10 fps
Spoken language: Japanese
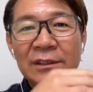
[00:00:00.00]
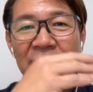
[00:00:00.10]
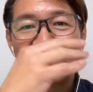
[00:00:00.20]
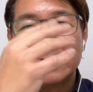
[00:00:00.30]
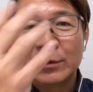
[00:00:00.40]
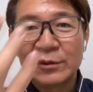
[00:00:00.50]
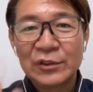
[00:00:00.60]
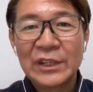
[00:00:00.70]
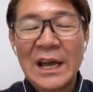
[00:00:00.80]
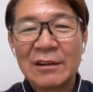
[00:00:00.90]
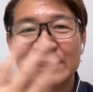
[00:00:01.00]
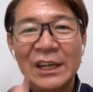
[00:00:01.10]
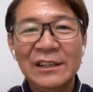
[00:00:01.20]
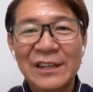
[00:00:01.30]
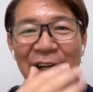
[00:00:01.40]
人付き合いをし
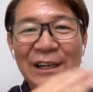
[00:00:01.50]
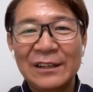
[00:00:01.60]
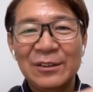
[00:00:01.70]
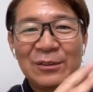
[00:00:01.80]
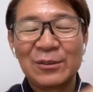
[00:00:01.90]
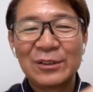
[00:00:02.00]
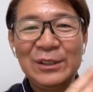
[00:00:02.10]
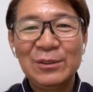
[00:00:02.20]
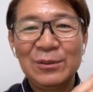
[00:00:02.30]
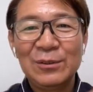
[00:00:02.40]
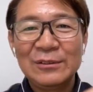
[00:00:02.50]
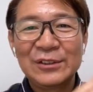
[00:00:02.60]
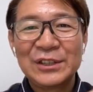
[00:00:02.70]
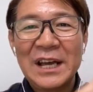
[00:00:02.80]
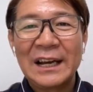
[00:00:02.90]
ていったらいいかっていうこの人の
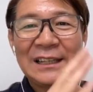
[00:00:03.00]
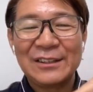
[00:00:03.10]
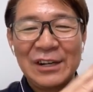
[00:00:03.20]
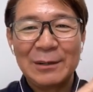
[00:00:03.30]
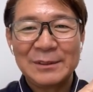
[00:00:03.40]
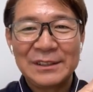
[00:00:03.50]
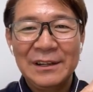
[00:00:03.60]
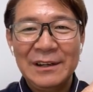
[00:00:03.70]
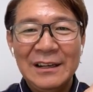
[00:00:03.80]
付き合い方っていうりますね